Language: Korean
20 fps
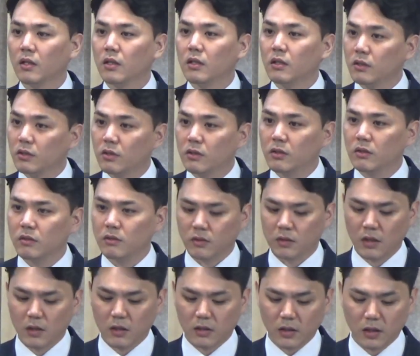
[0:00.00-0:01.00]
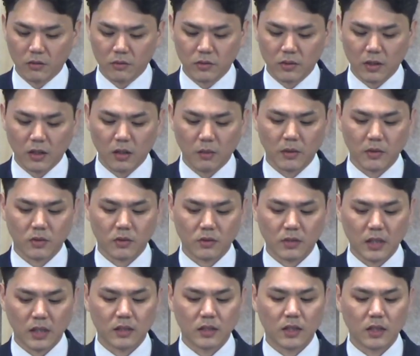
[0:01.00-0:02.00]
그들은 예루살렘에서
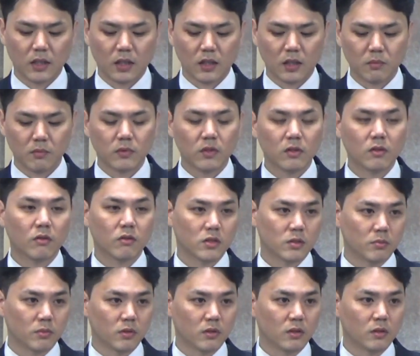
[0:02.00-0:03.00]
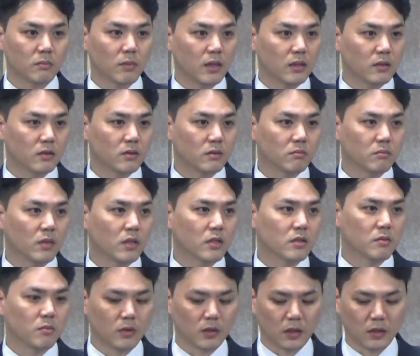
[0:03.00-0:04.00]
살기가 힘들 것임을
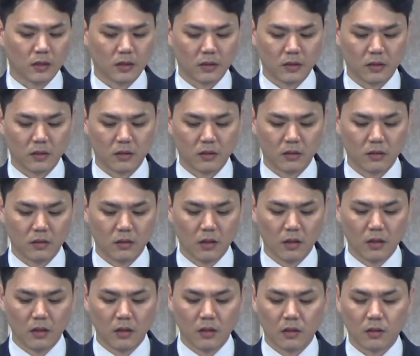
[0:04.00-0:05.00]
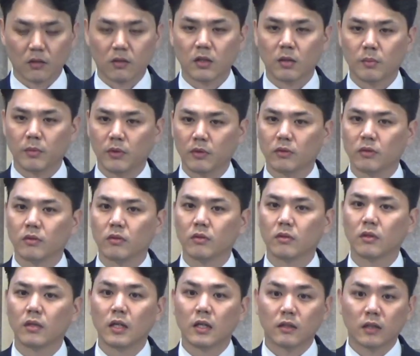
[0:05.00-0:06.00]
말씀하십니다. 그렇다면
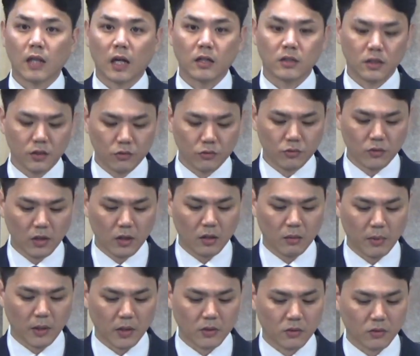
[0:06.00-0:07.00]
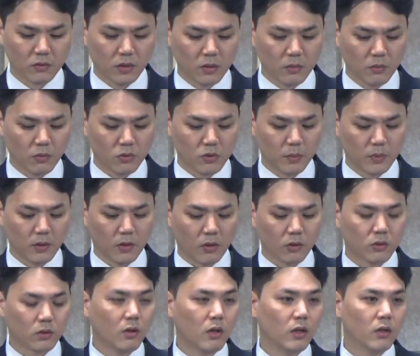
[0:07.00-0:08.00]
당시 유다 백성들의 모습이
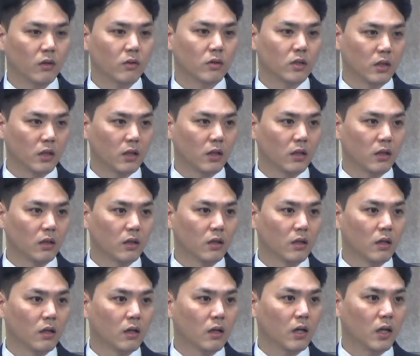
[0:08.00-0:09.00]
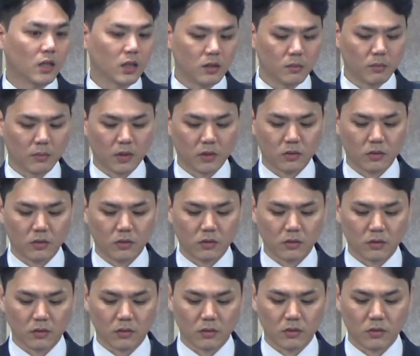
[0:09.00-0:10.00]
어떠하였기에
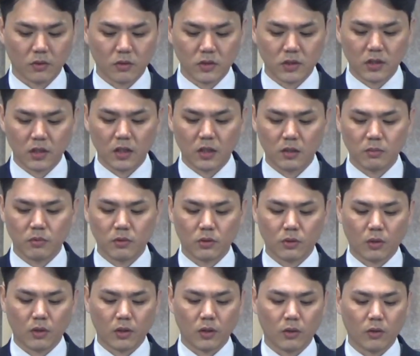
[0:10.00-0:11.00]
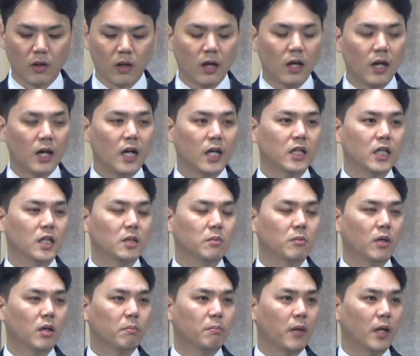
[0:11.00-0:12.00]
하나님께서는 선지자의 입을 통하여
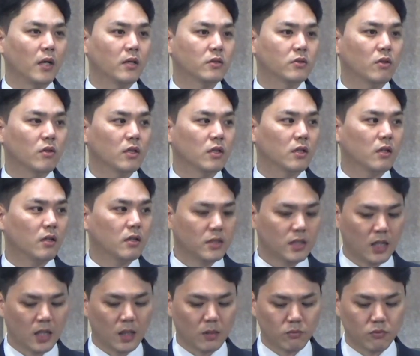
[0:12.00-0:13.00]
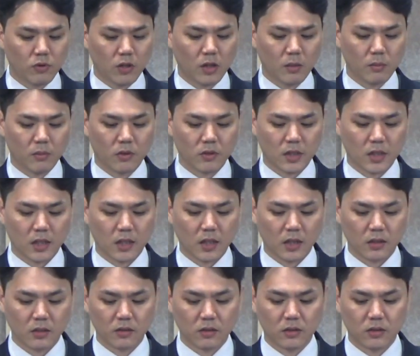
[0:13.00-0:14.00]
하나님의 백성이라 자부하며
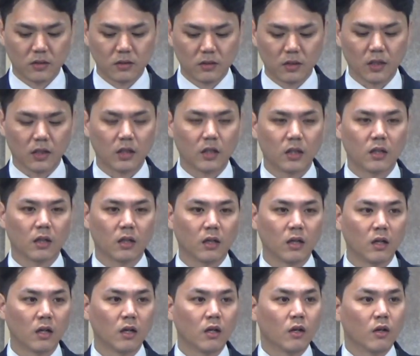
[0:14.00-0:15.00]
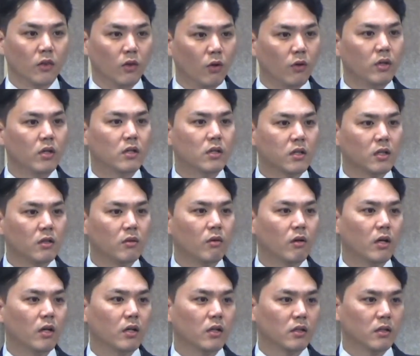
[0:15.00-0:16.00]
살아가던 그들에게 너희 길과
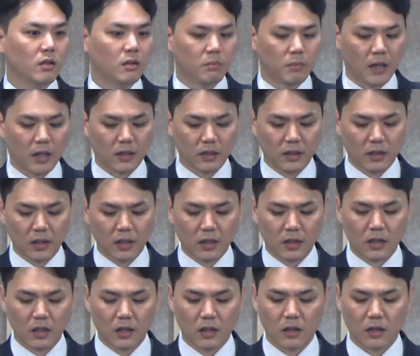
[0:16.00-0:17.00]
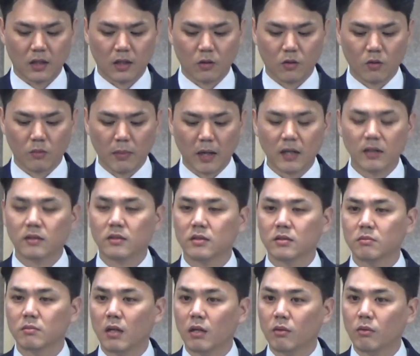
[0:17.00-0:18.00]
행위를 바르게 하라라고
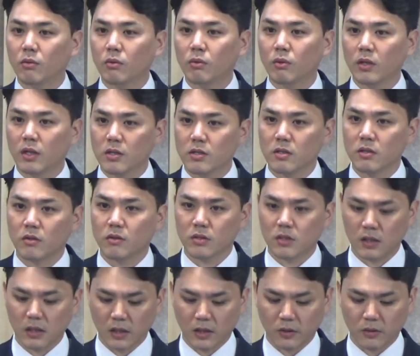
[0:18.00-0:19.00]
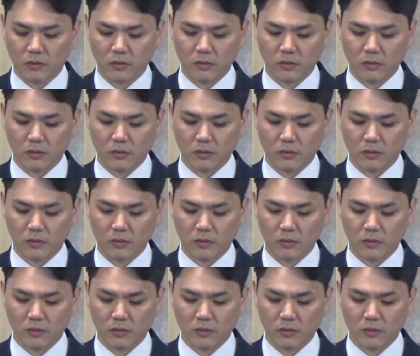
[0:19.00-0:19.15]
말씀하고 계신 것일까요?